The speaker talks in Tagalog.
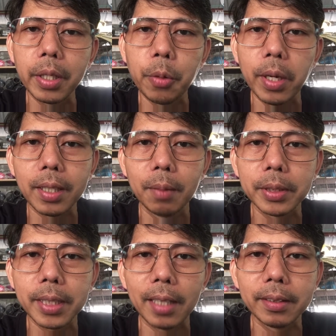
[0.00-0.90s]
Okay,
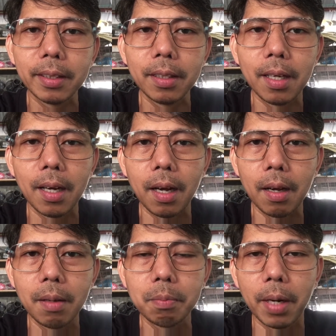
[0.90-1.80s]
welcome sa ating uh,
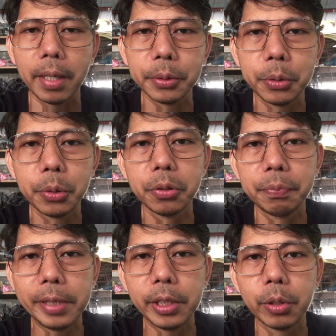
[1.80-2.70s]
part
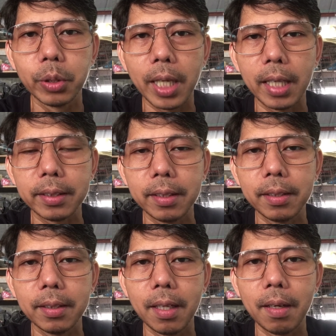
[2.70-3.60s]
2 video
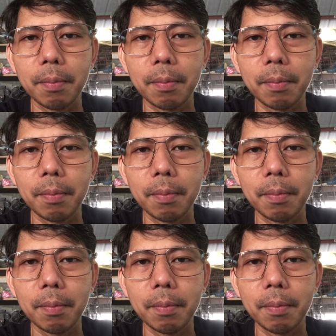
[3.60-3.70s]
nating uh,